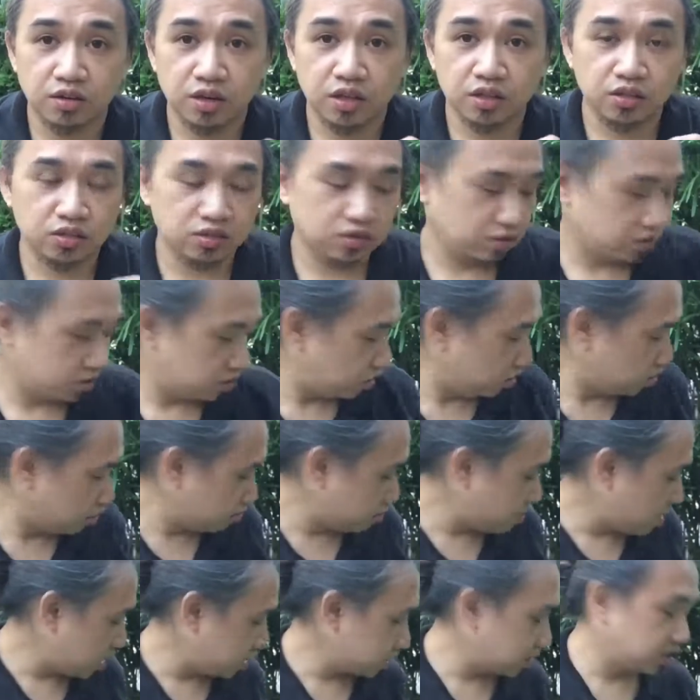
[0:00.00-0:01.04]
ito yung
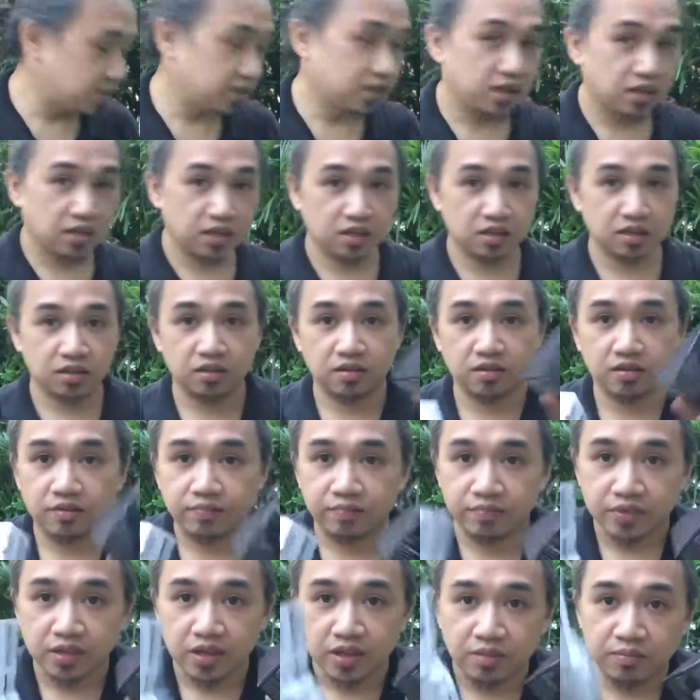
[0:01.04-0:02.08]
box niya.
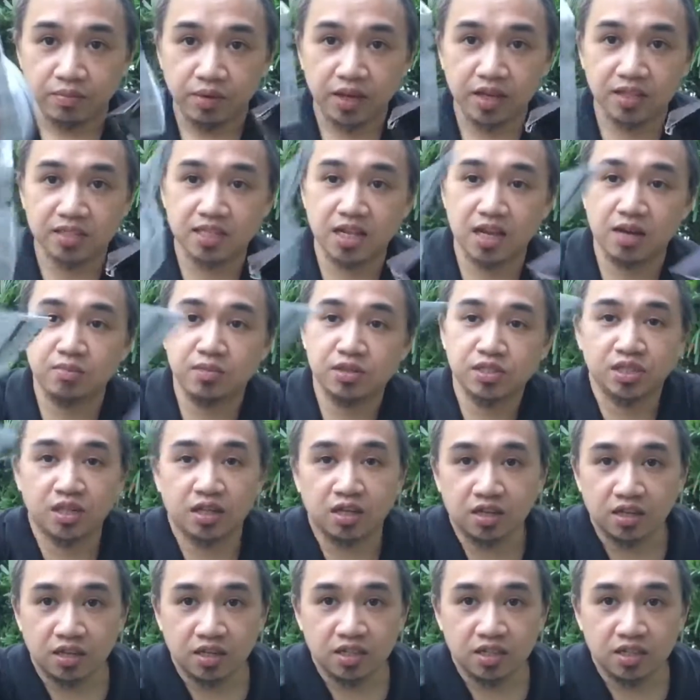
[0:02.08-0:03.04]
May kasama siyang